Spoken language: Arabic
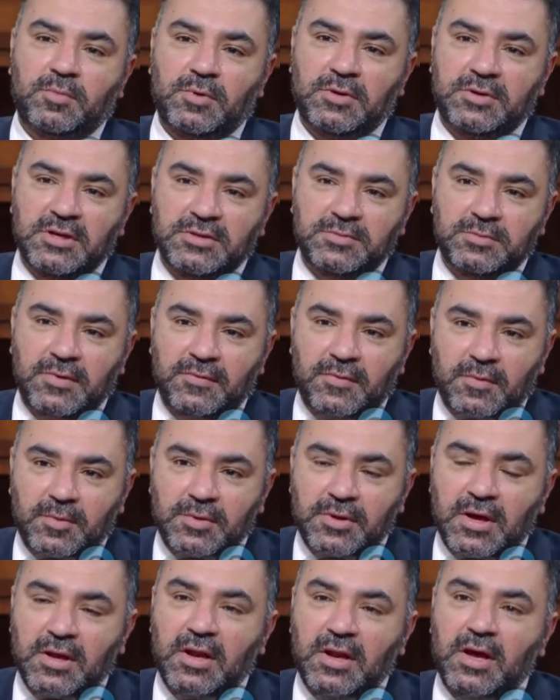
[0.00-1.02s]
ملتزمه في
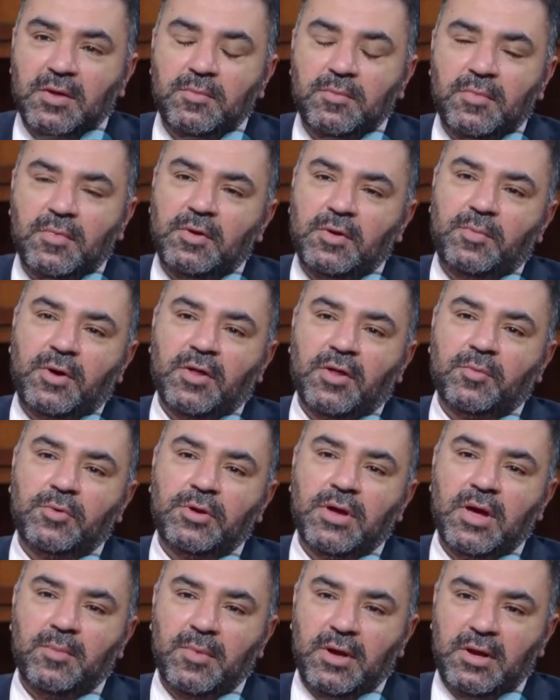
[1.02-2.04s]
البدايه الان البعض
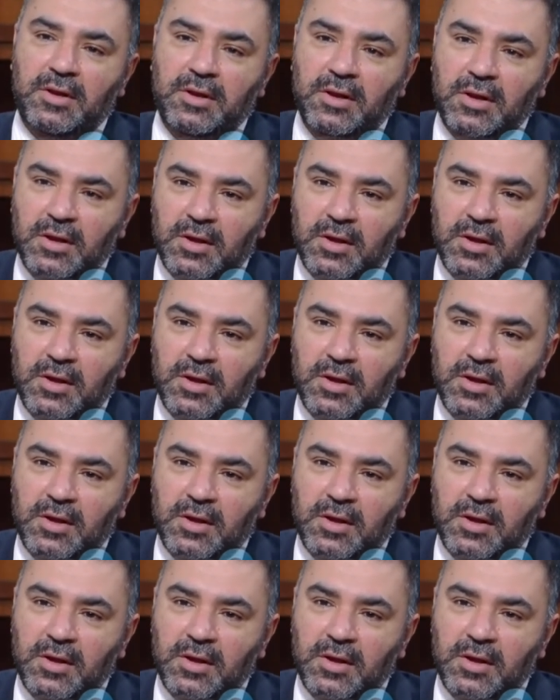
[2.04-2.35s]
منها مل